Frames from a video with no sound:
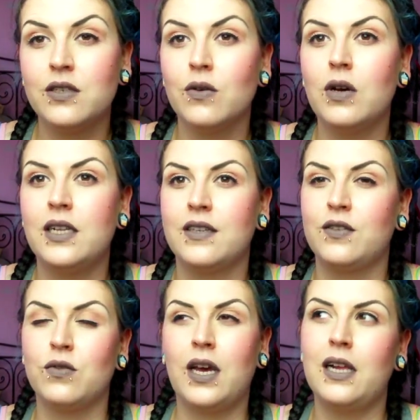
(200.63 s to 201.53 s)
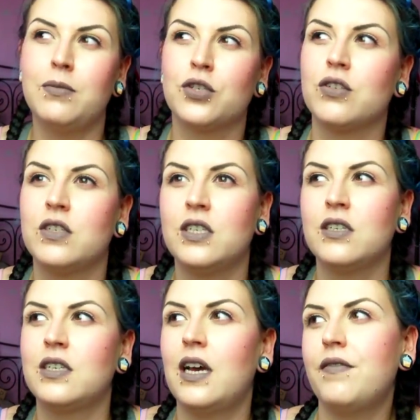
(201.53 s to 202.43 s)
So, als ich so eine halbe Stunde
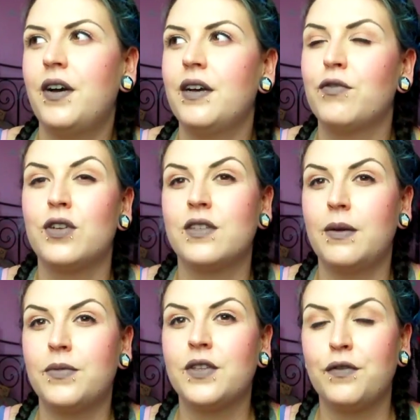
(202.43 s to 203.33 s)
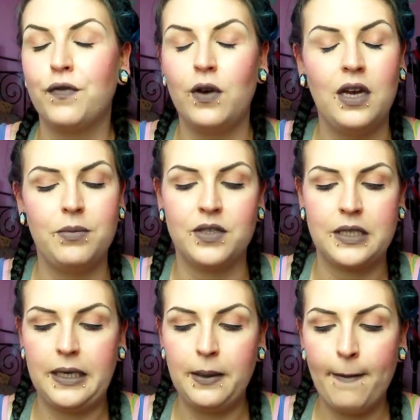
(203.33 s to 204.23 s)
da war, wurde es dann ein bisschen voller, aber es
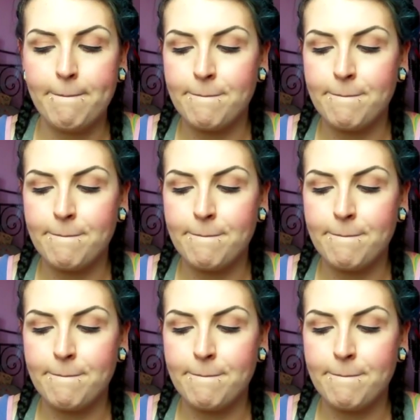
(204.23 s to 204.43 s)
ging.